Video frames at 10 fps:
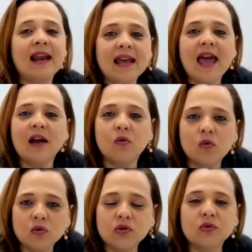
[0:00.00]
aquele
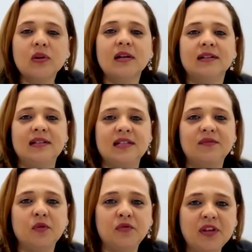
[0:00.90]
recurso
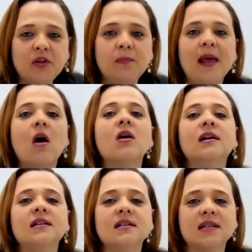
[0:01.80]
desenvolvido pela
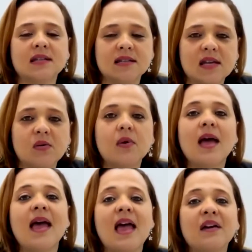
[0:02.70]
organização
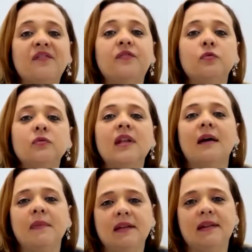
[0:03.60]
é
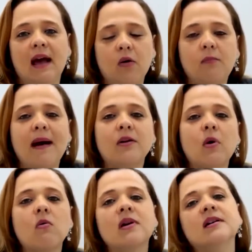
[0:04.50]
fundamental
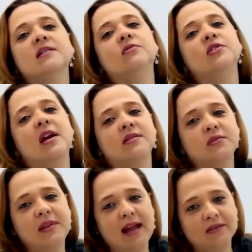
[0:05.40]
para o alcance dos
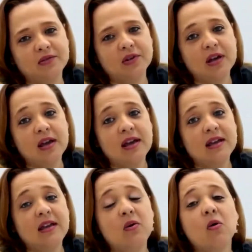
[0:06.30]
resultados.
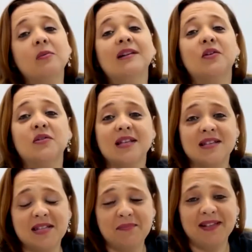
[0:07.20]
E como a nossa